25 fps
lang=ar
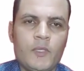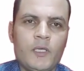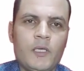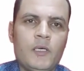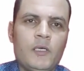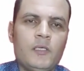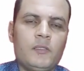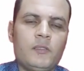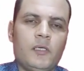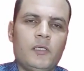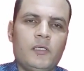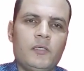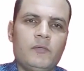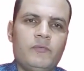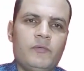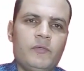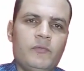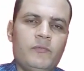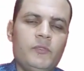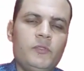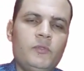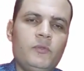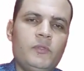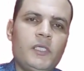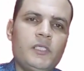طيب في
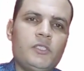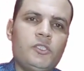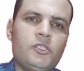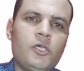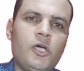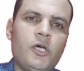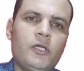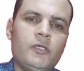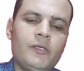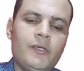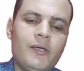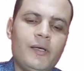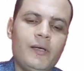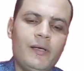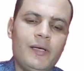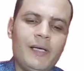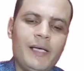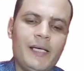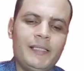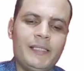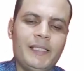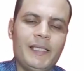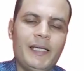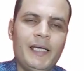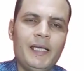الفيديو ده ان شاء الله
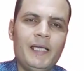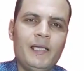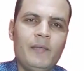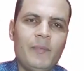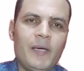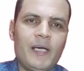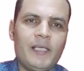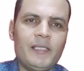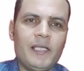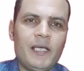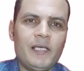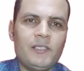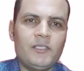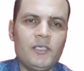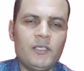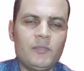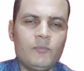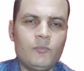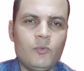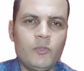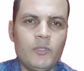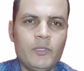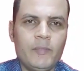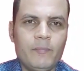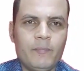هنتكلم عن اكشن
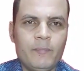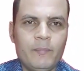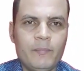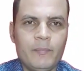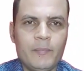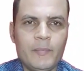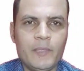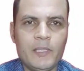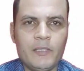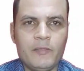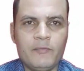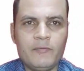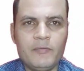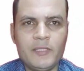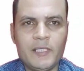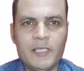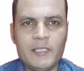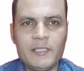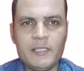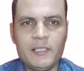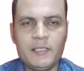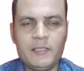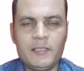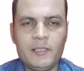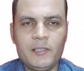مهم آه، في
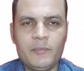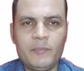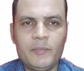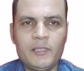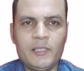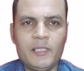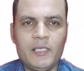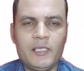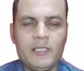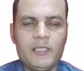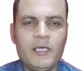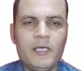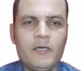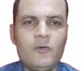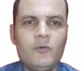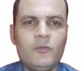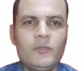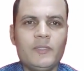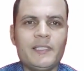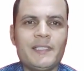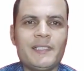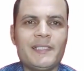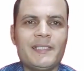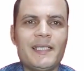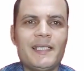ناس كتير بتحتاجه
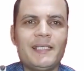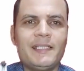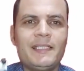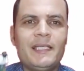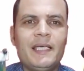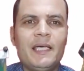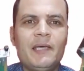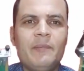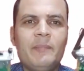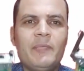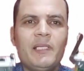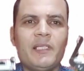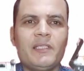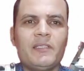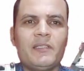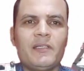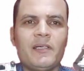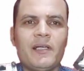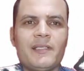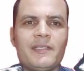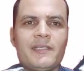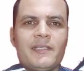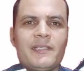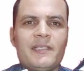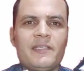ان ازاي تعمل
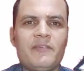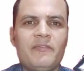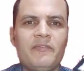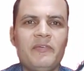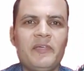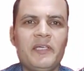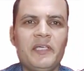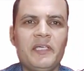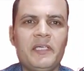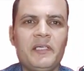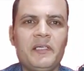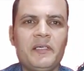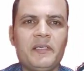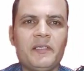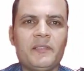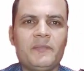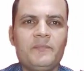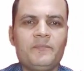ترانسفير